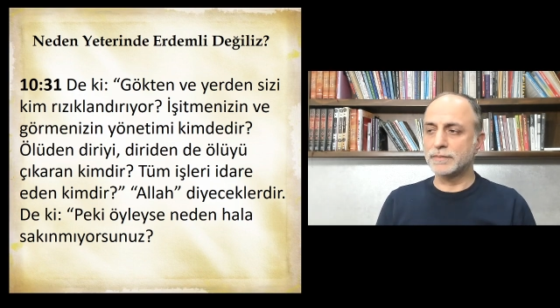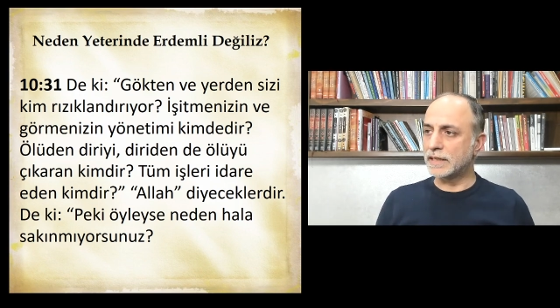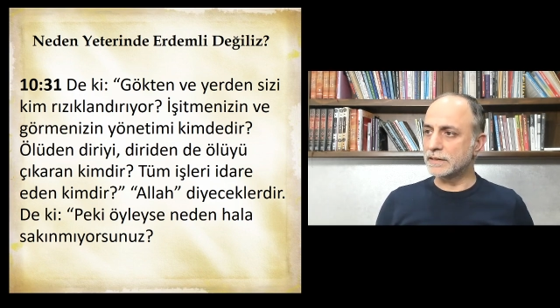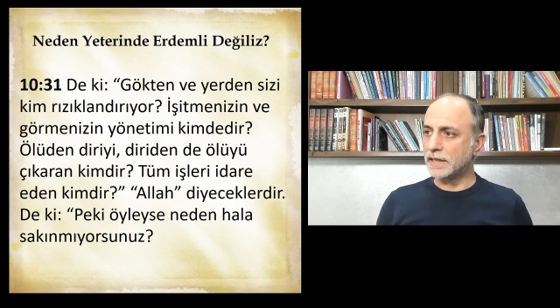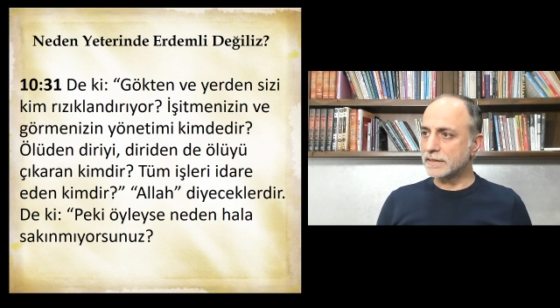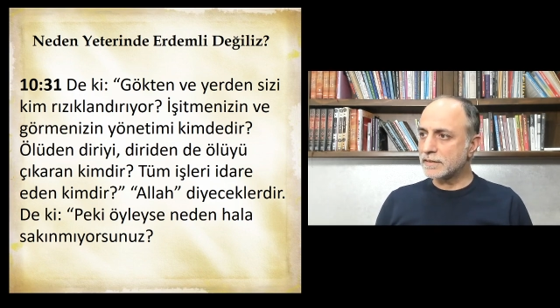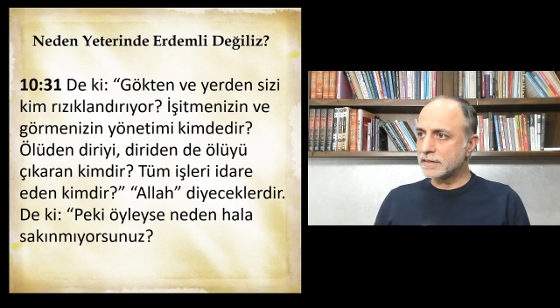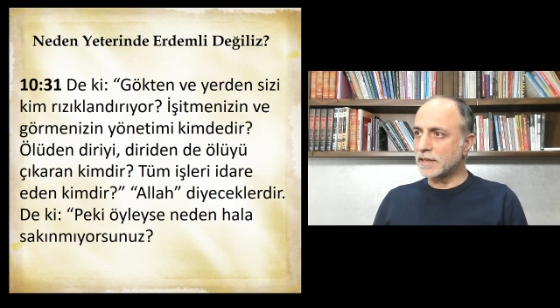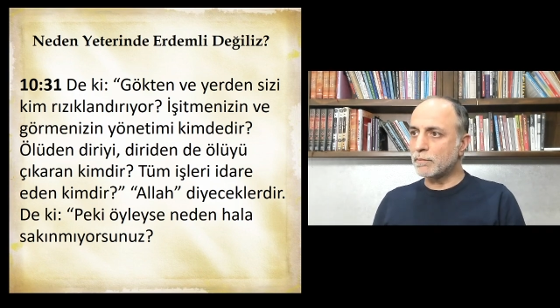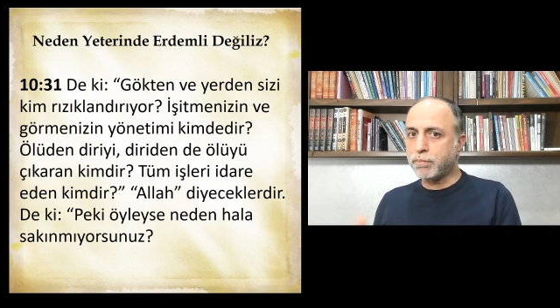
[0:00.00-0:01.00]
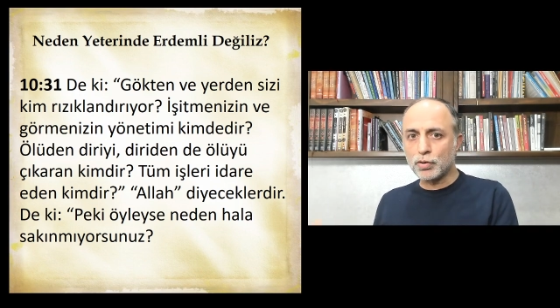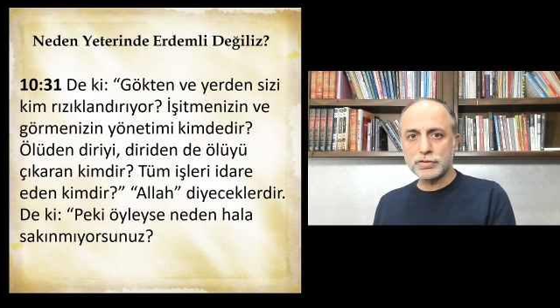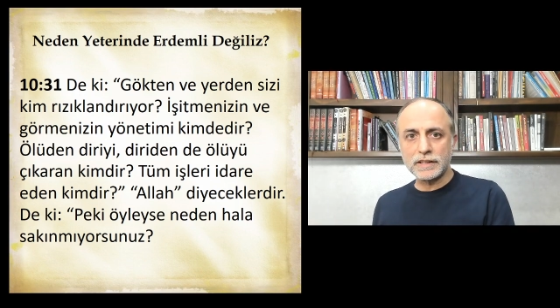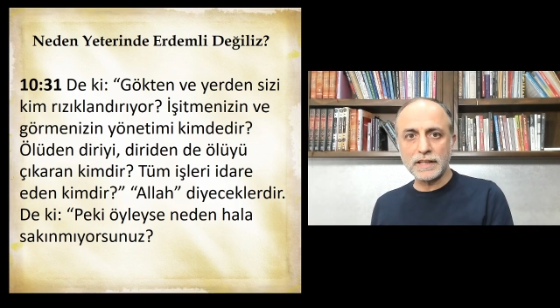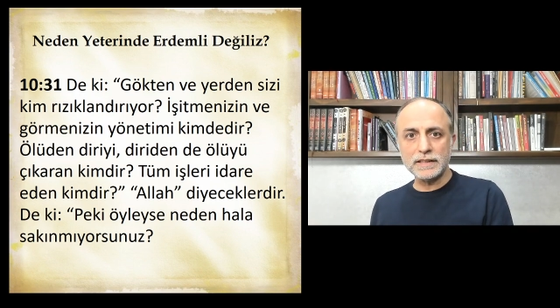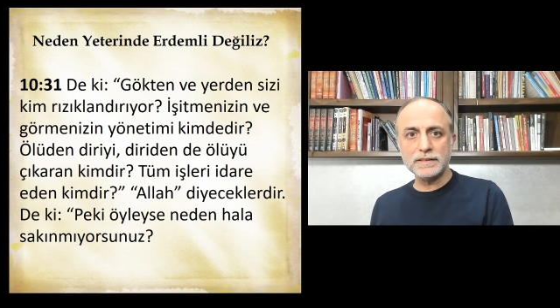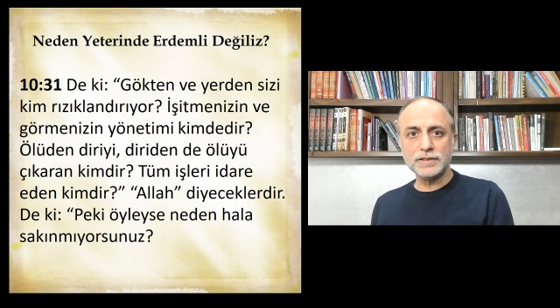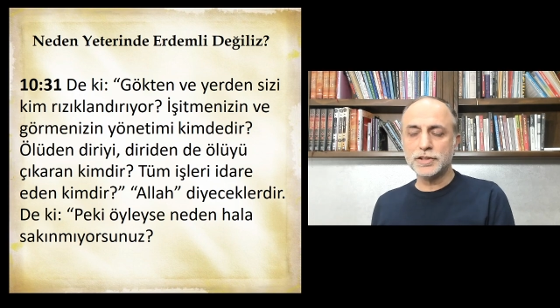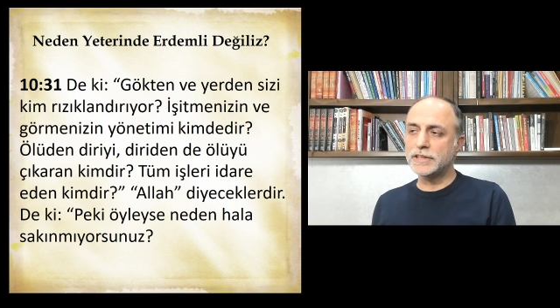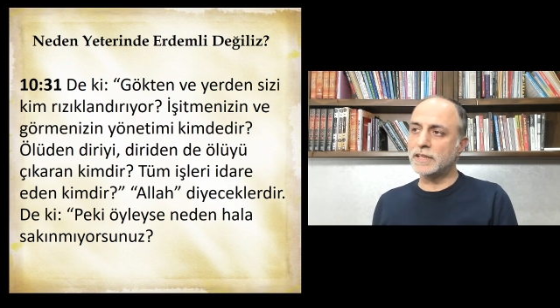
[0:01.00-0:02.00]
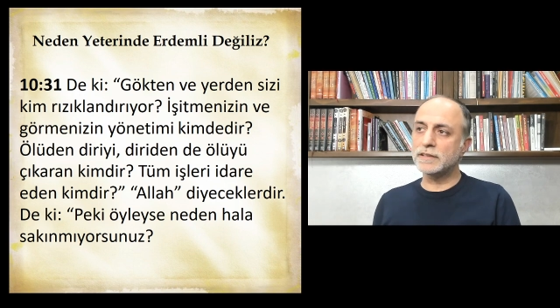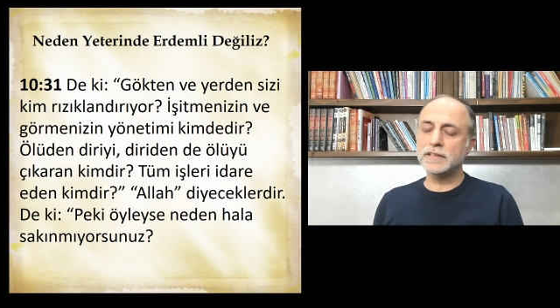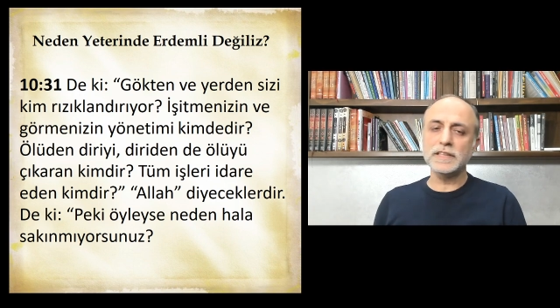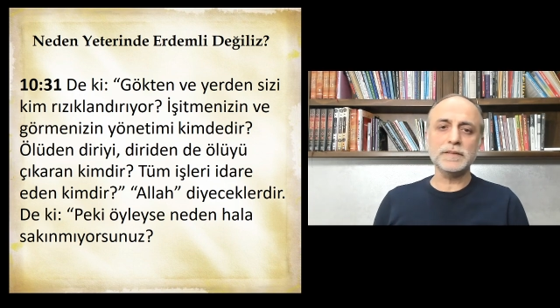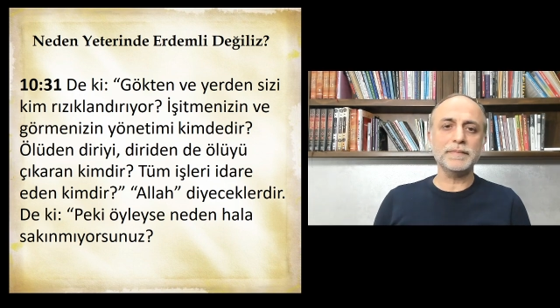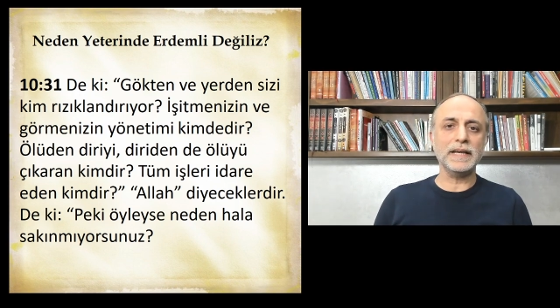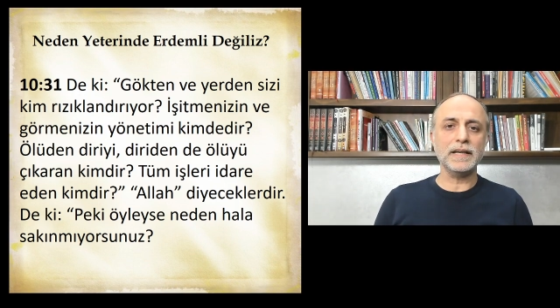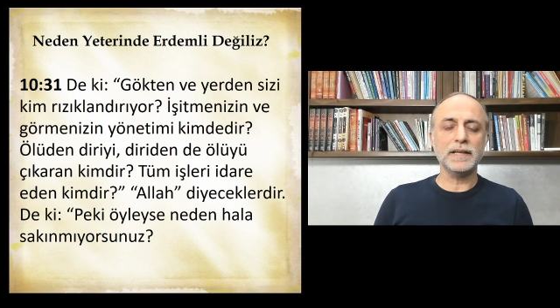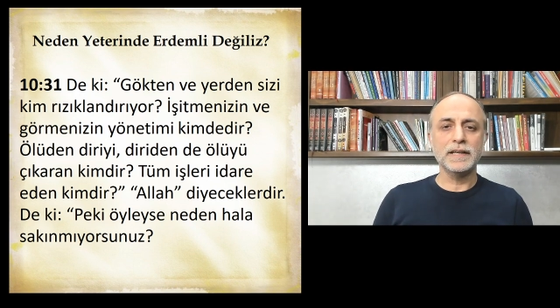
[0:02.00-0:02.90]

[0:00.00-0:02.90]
Bakın atıktan, posadan canlı me